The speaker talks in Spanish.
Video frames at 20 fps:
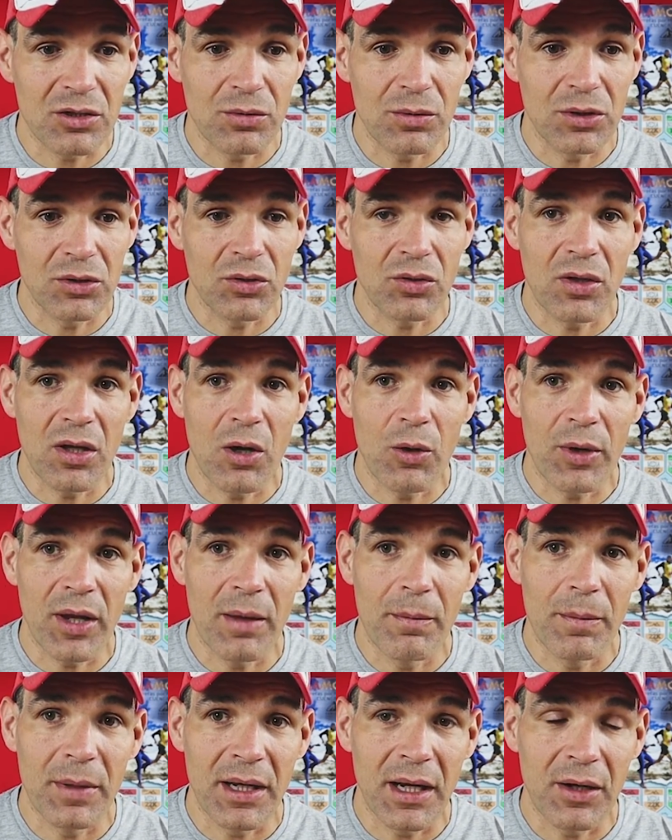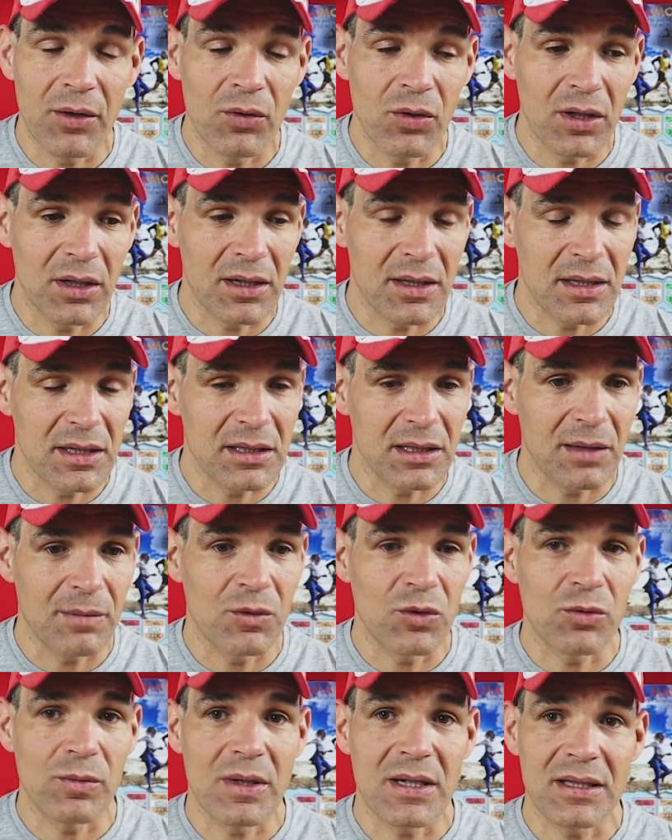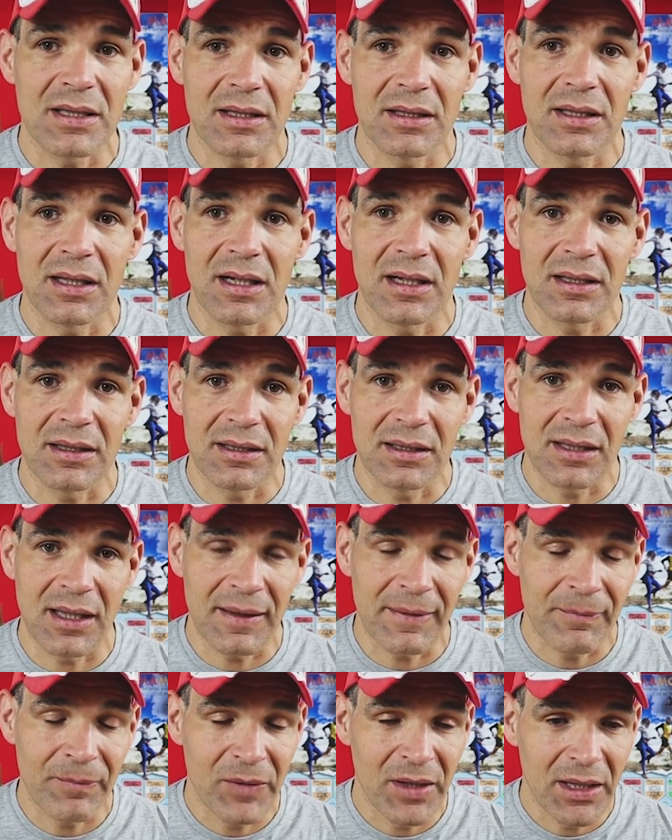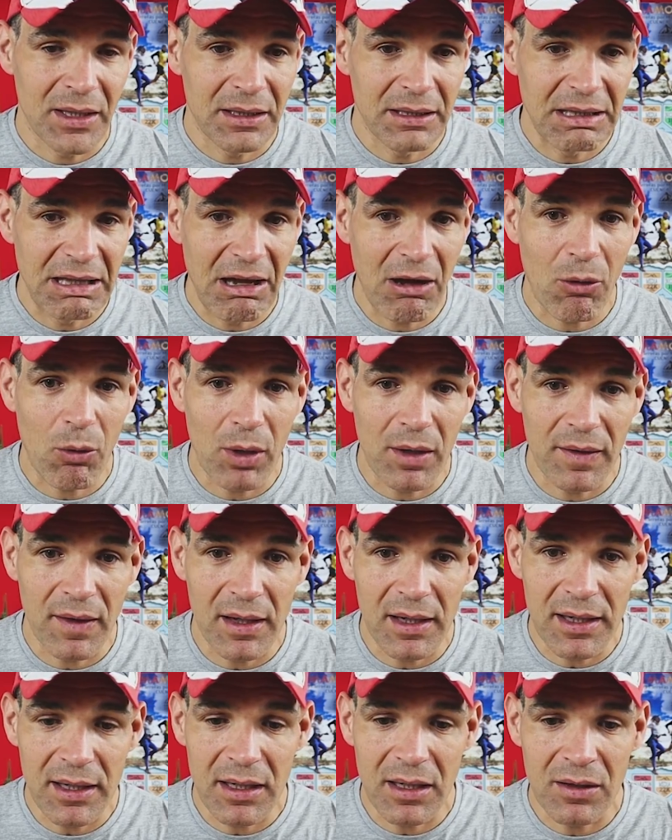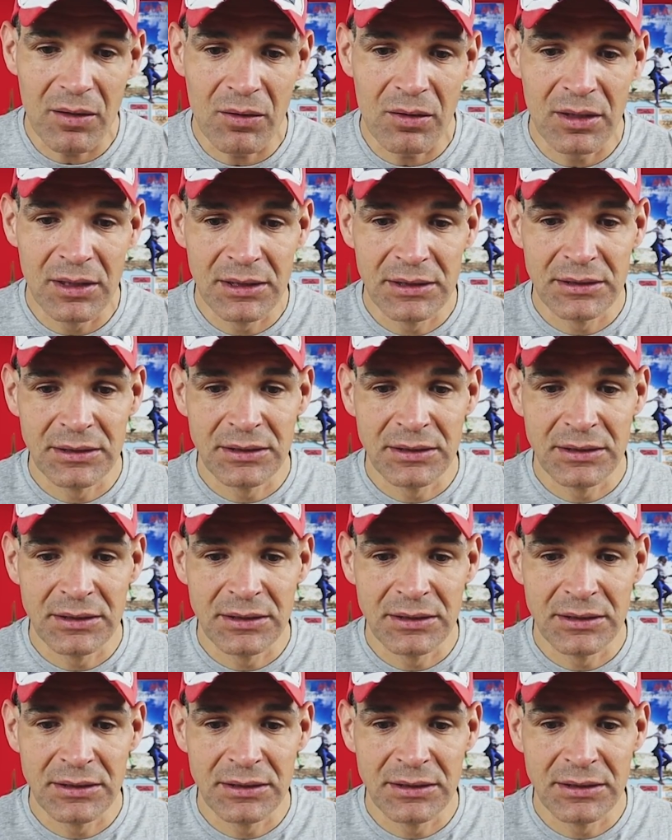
sobre todo ahora en verano que necesitamos bastante cantidad de agua y de líquido,